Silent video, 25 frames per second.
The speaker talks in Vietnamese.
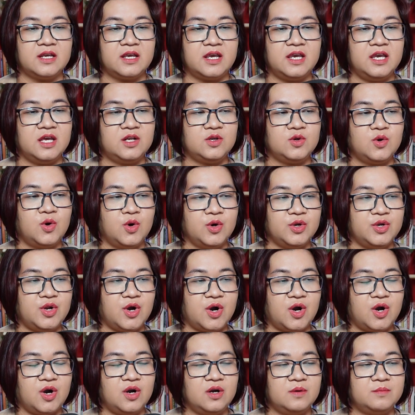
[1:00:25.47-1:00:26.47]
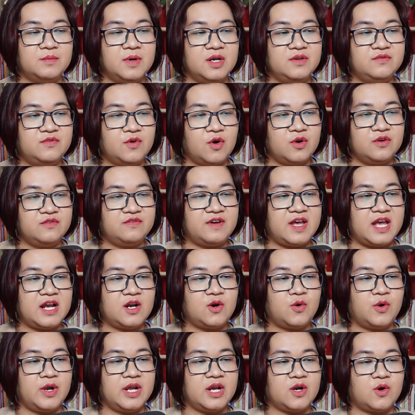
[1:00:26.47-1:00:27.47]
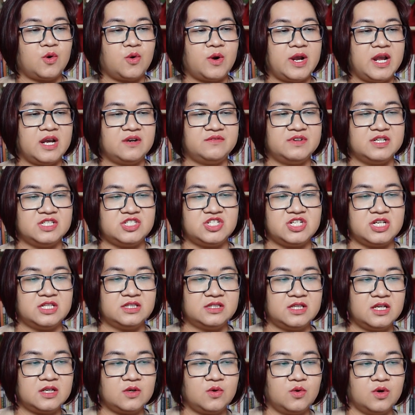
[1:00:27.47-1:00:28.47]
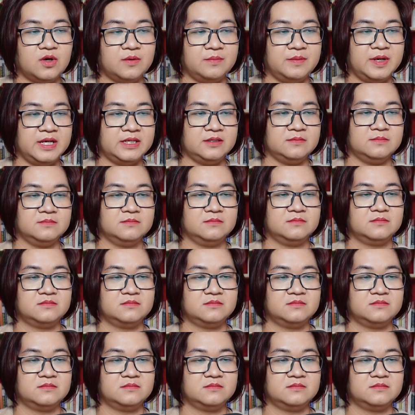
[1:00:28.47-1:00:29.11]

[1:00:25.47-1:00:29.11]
Kiên ngồi đó mới vội vã khoe khoang về chiến tích của mình.